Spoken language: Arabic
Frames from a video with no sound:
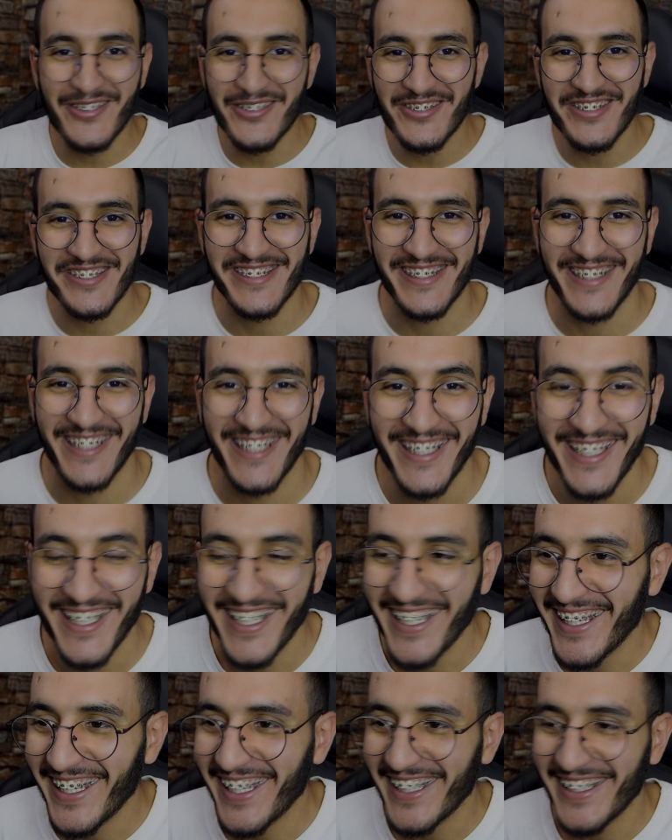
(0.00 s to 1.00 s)
كلشي
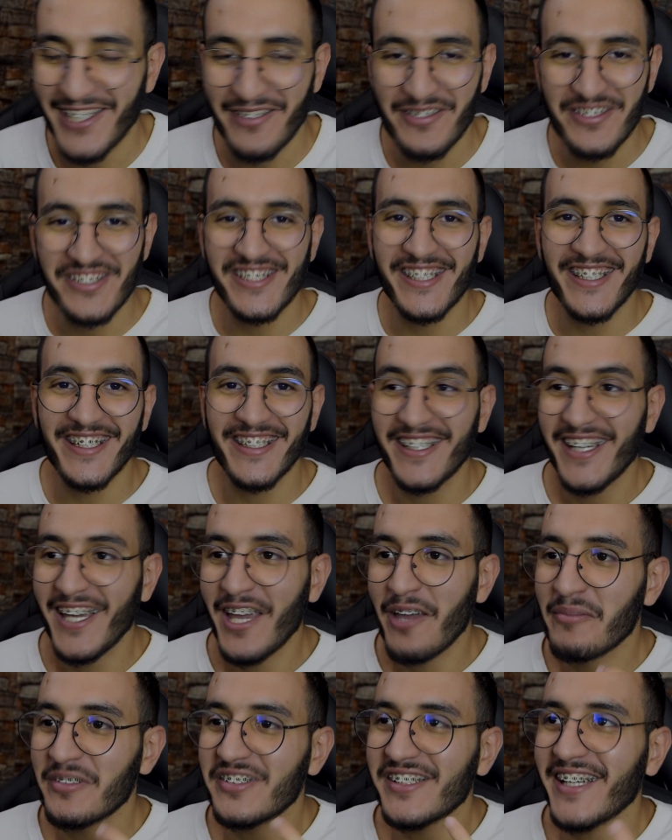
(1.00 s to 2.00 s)
يعني ماشي
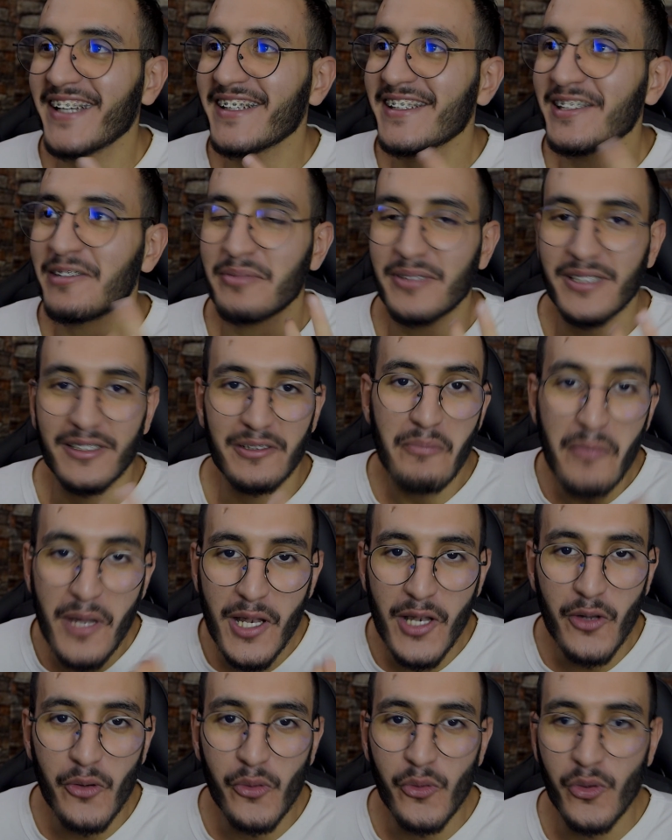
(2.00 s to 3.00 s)
ماشي غادي تبدا من
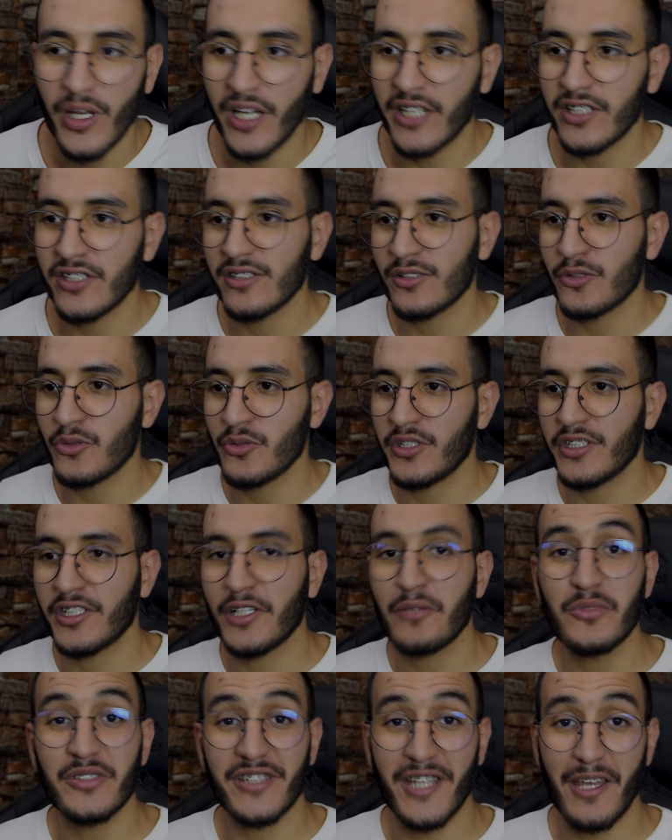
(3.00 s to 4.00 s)
الاول غادي يكون عندك
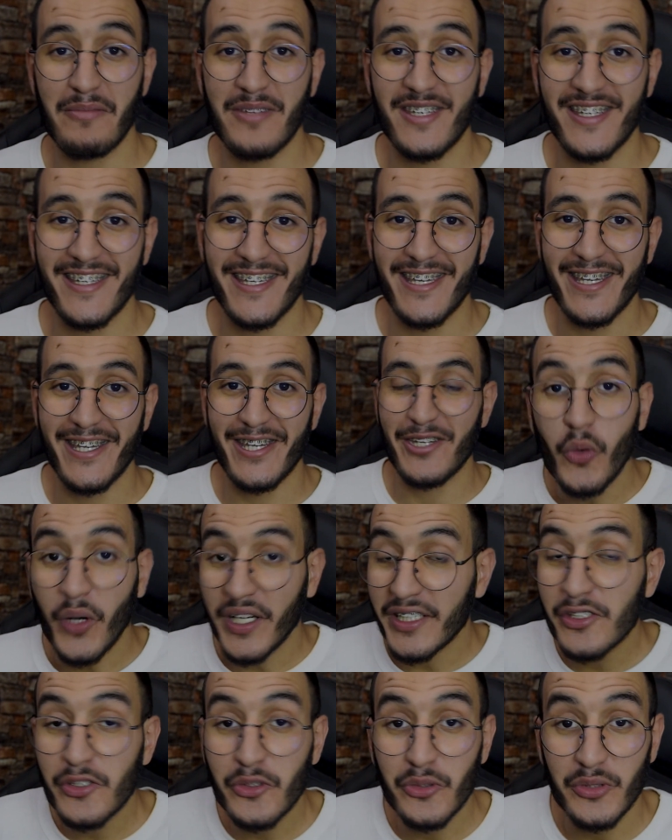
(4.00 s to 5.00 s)
متابعين
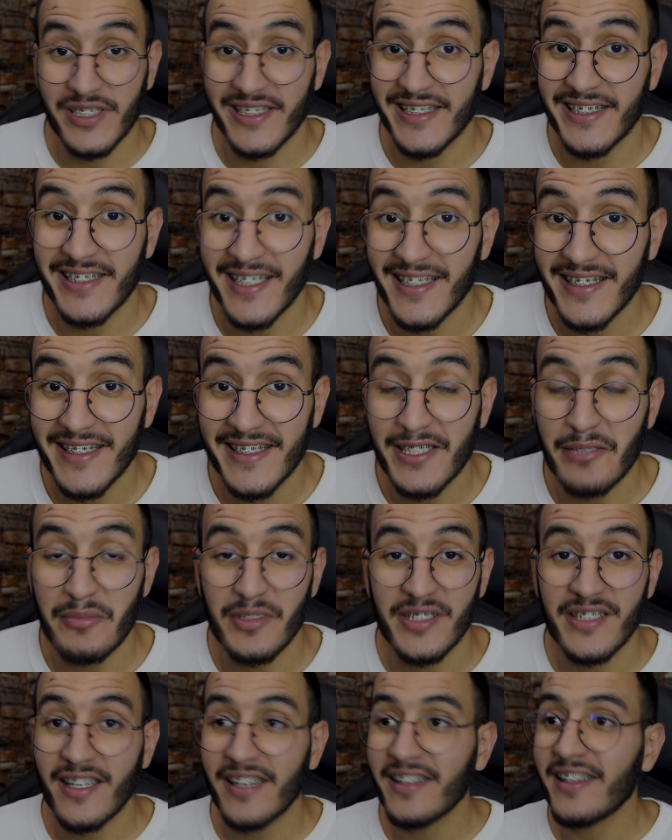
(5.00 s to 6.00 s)
وغادي تكون عندك كاليتي
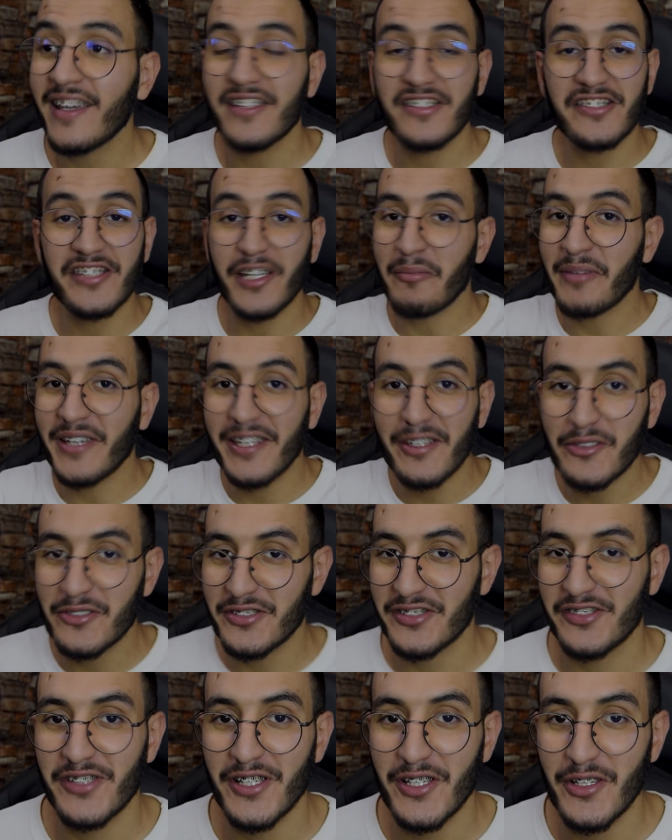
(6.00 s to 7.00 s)
مزيانه هادشي راه ما
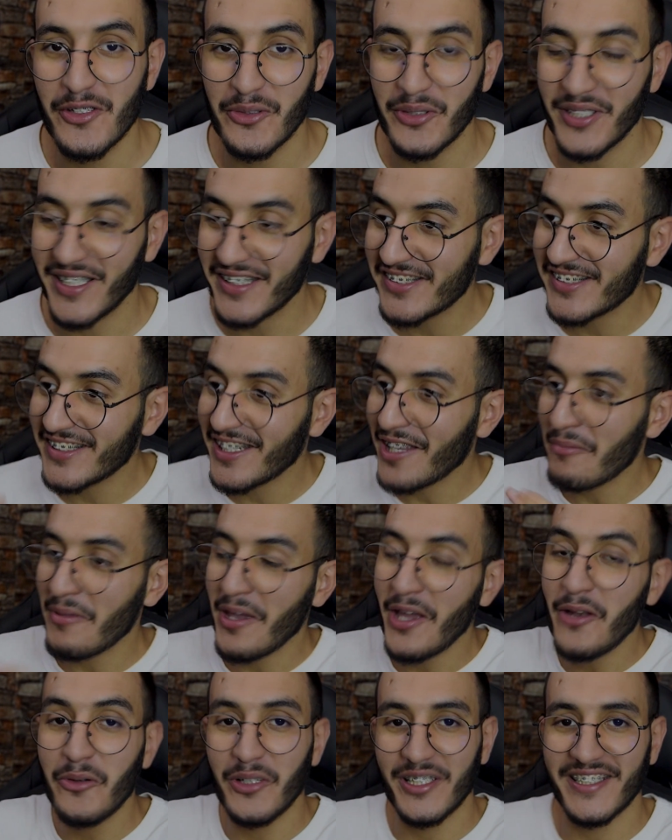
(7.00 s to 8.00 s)
كيكونش في الاول هادشي راه مع
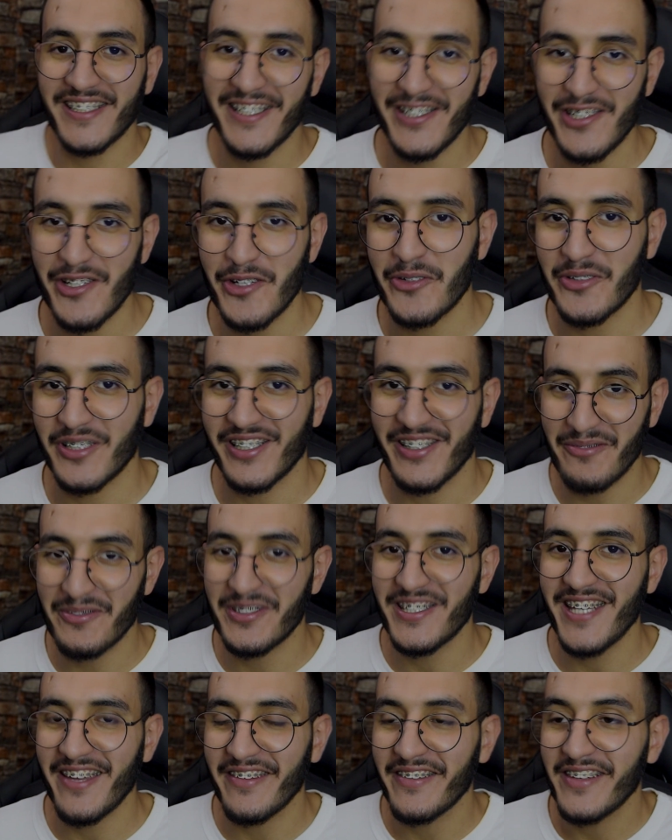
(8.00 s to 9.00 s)
الوقت الاخوان
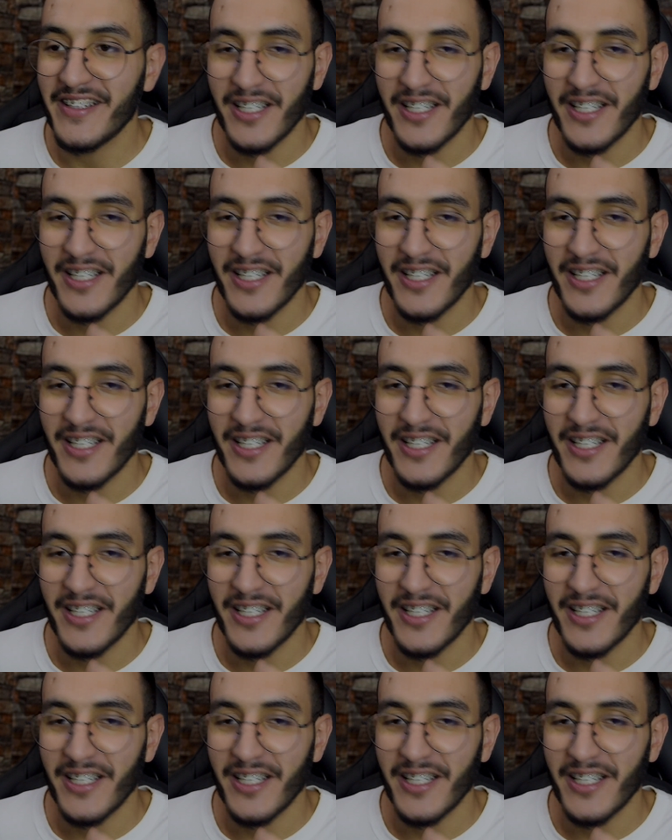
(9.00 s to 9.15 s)
مزيان